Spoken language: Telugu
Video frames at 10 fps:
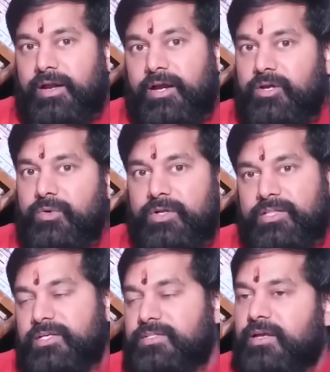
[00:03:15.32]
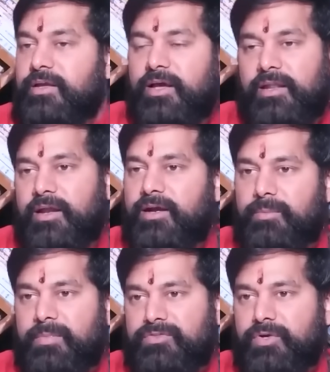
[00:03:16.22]
ఆ నెగిటివ్ని తీసేయాలి అని
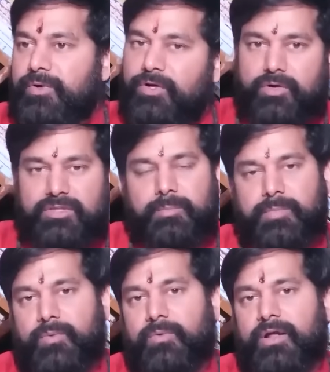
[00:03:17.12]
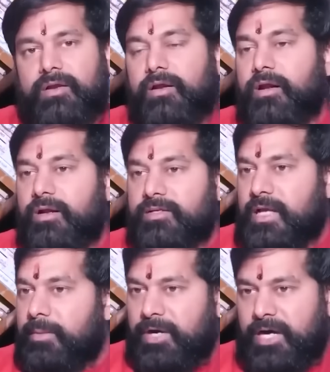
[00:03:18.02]
అంటే మాత్రం ఇంట్లో తప్పకుండా రెగ్యులర్గా
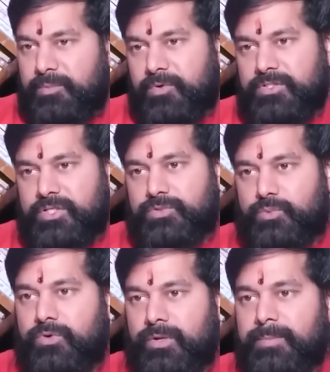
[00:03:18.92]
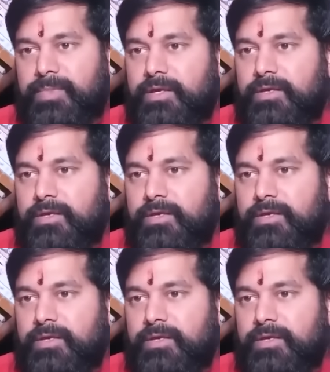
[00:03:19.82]
సాంబ్రాణి పొడి చేసుకోవడం